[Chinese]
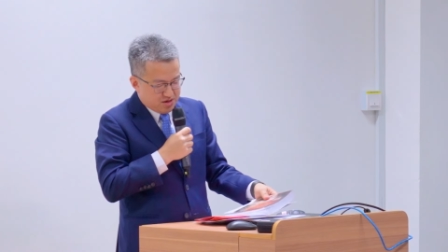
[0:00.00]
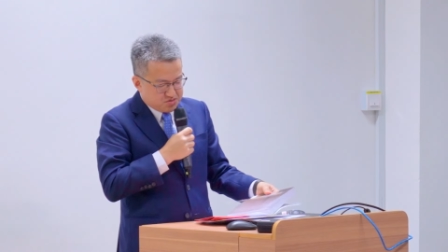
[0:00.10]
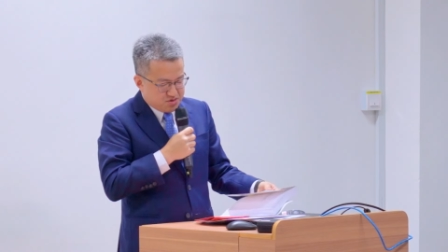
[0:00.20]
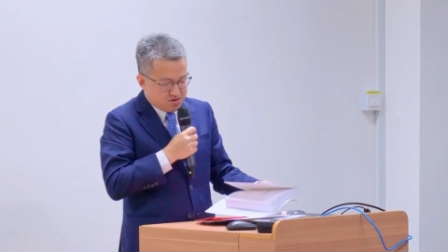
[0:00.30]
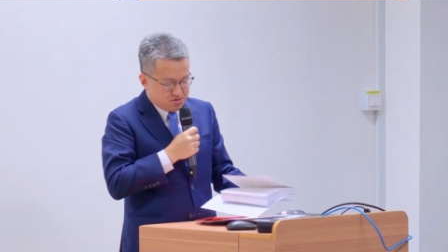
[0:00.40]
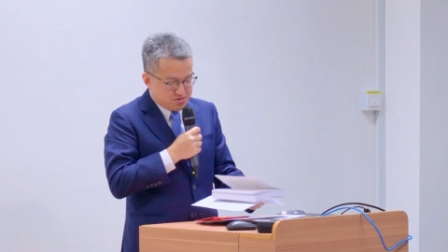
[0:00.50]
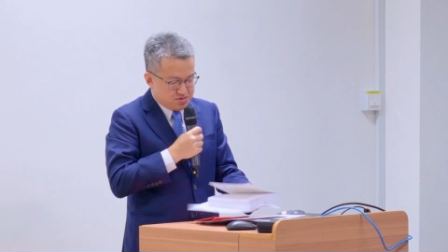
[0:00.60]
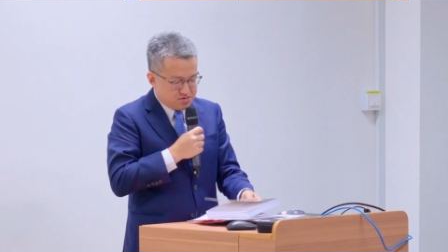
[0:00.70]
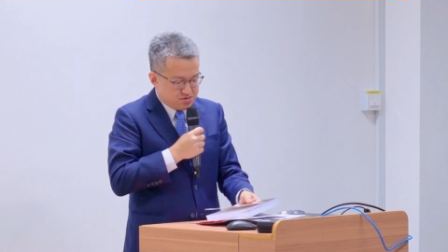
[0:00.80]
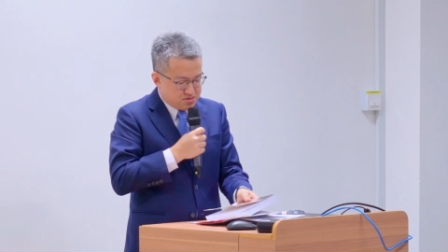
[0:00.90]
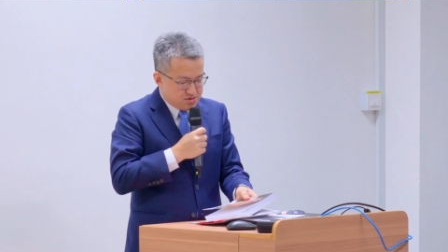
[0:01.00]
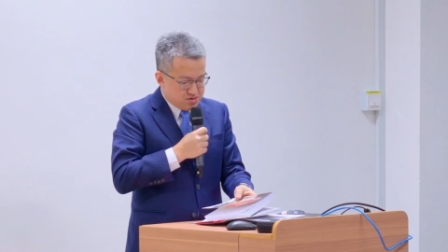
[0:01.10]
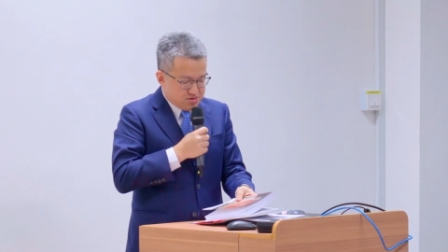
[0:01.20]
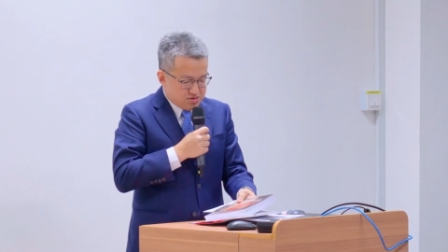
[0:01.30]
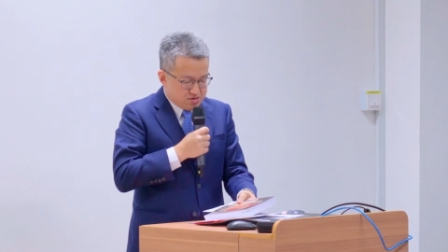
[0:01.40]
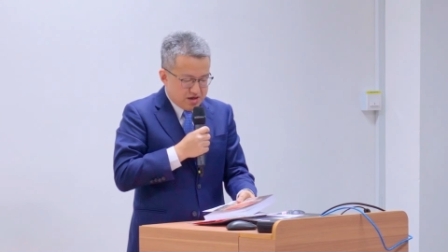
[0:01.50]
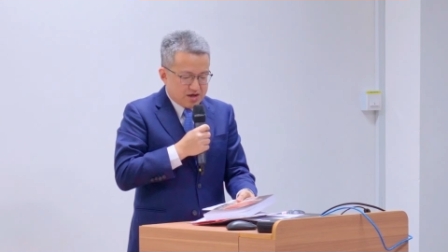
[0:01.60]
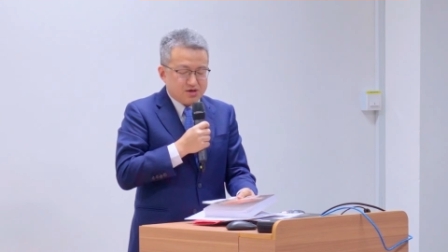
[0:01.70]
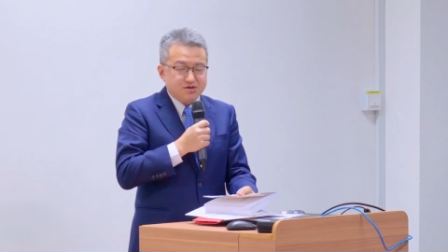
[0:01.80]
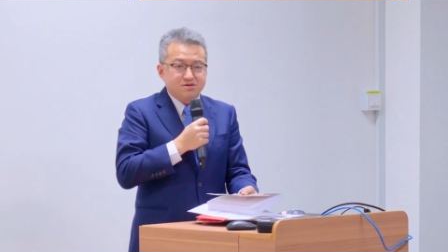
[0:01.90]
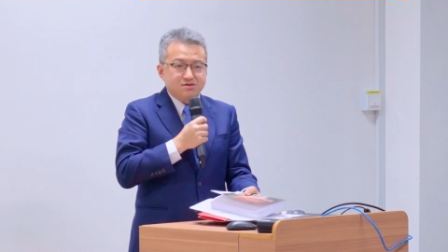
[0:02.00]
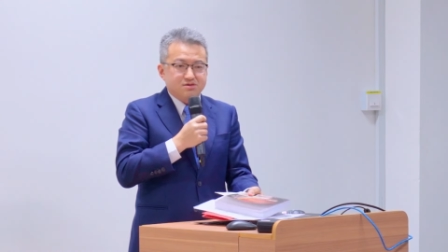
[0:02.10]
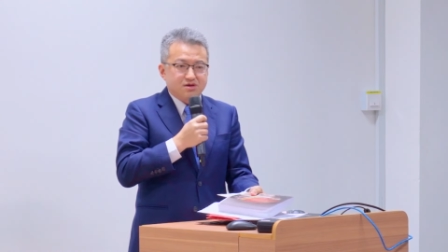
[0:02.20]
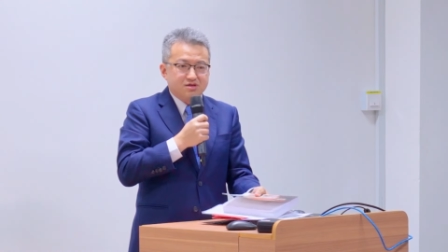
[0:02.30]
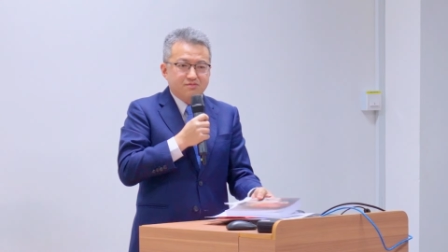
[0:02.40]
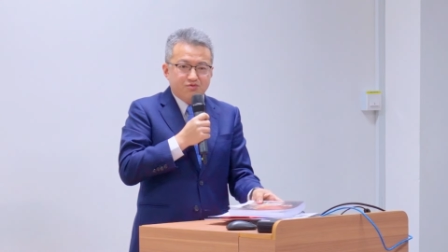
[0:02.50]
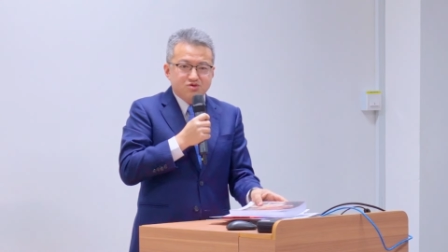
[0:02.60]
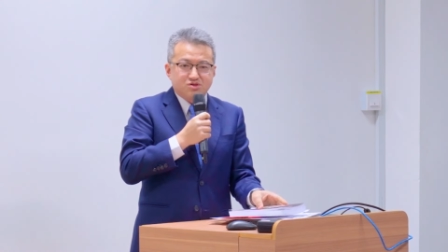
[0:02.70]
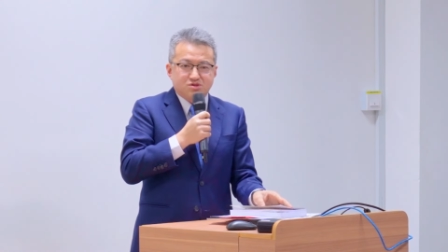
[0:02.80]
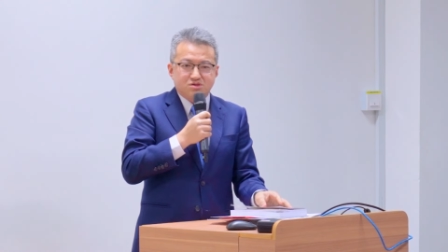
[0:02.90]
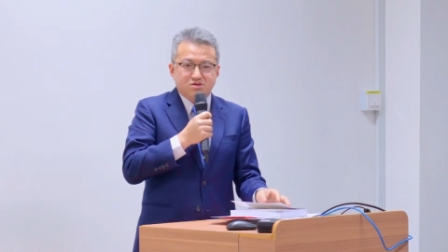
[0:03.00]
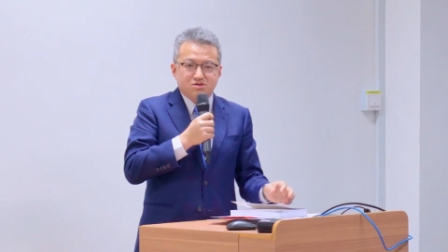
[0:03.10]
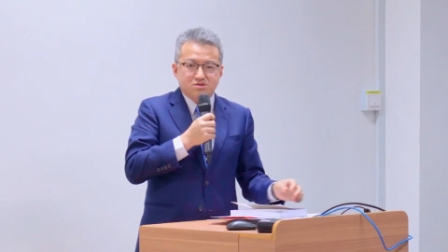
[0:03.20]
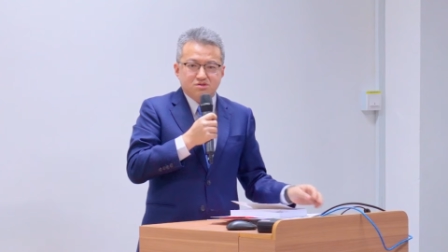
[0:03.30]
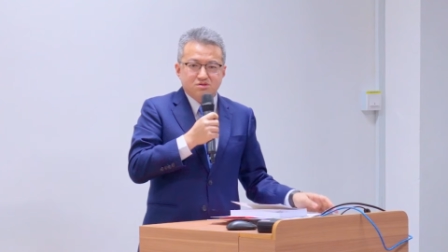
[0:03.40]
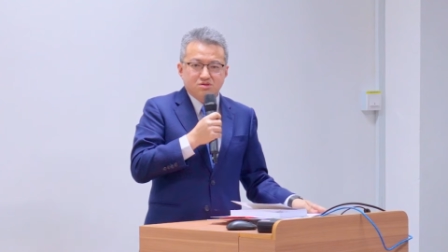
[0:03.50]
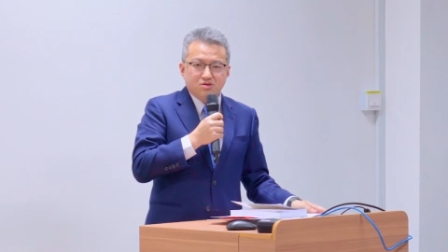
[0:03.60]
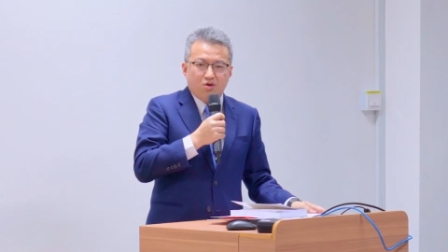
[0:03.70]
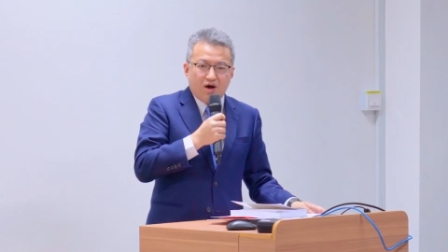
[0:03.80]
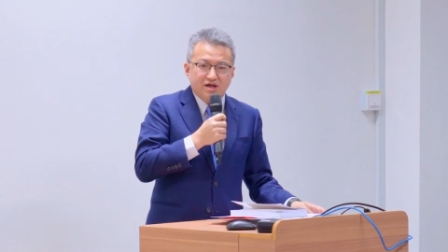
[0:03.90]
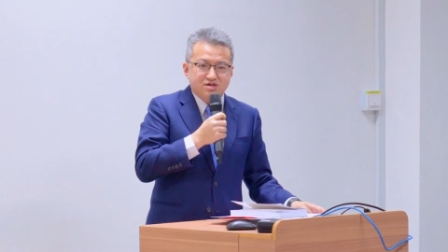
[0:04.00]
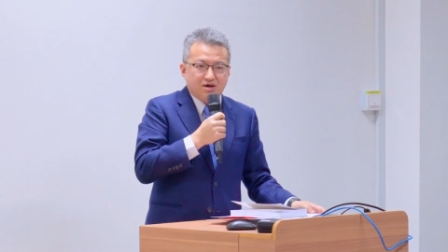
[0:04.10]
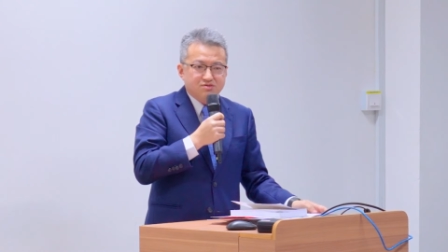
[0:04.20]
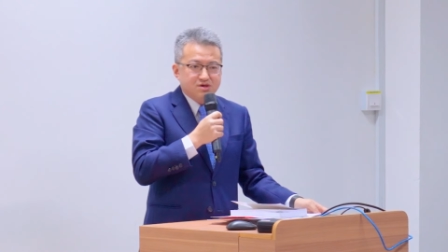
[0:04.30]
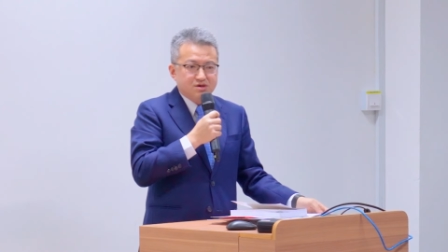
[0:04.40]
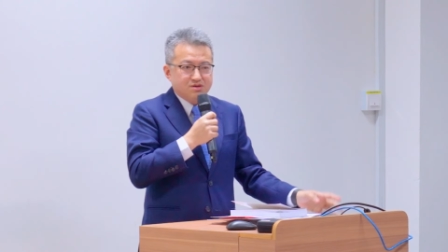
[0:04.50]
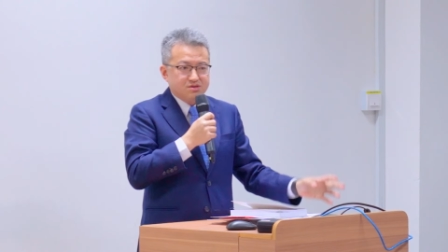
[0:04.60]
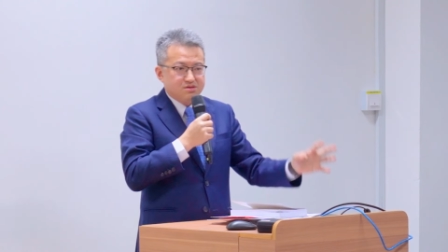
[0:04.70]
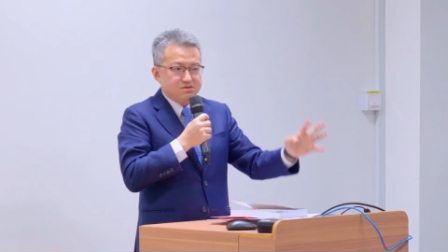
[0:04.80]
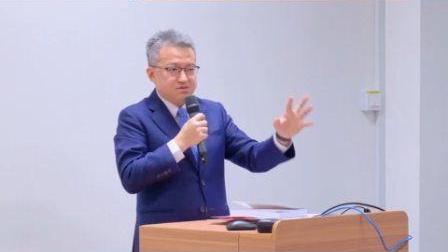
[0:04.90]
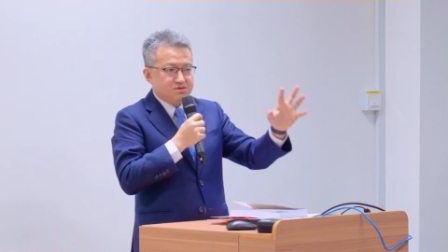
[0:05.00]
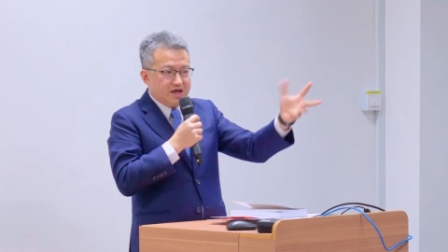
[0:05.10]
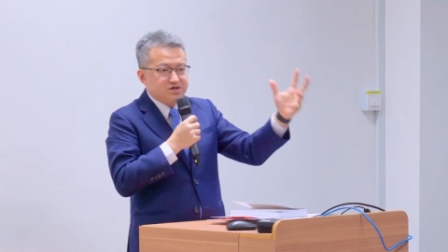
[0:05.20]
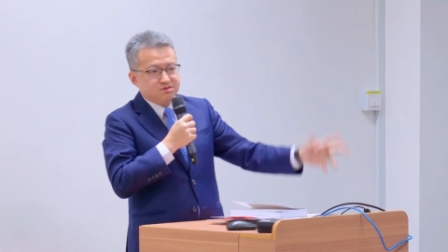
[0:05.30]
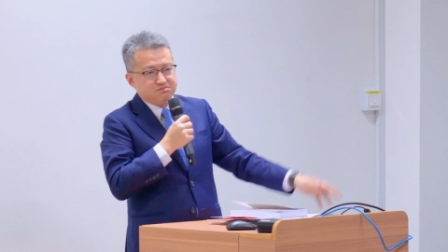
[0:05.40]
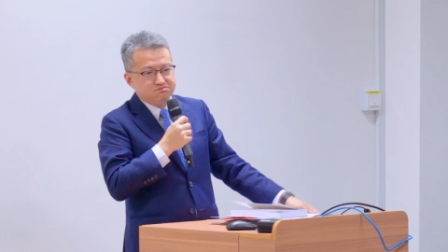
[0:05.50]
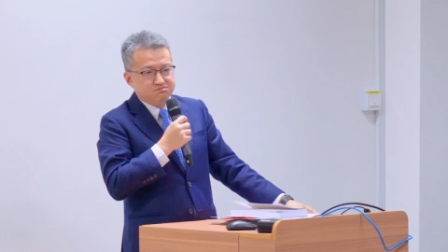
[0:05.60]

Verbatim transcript: 他说陈嘉庚可能不只是华侨的 legend